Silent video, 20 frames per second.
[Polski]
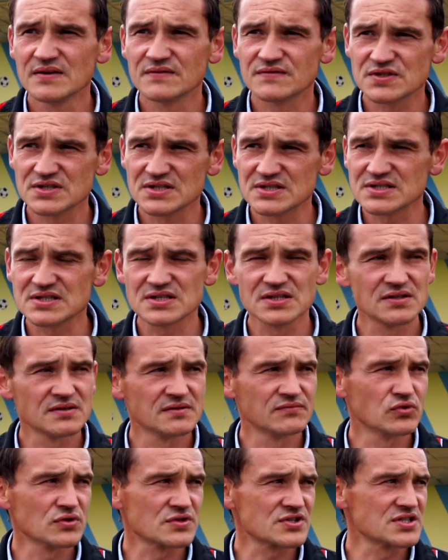wszyscy,
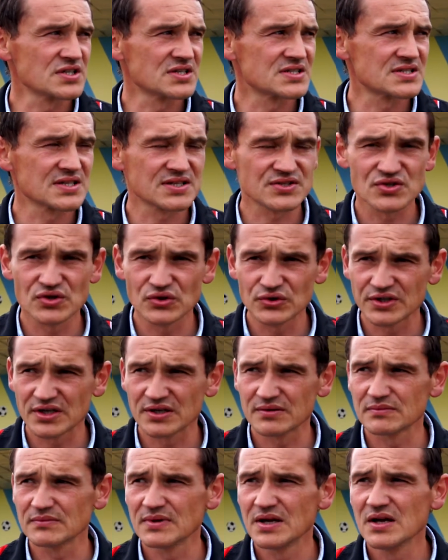łącznie z
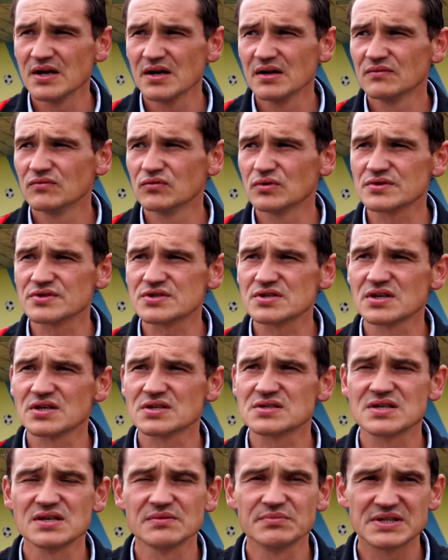zarządem, łącznie
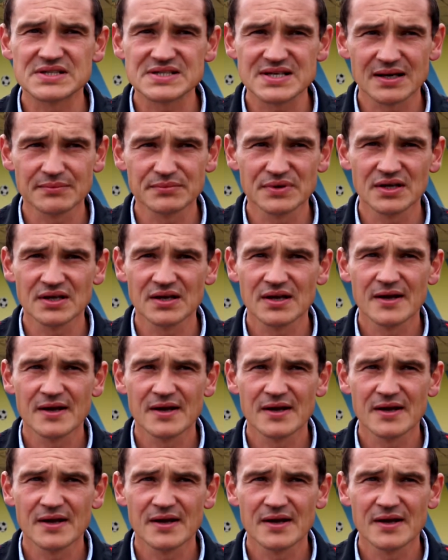z kibicami.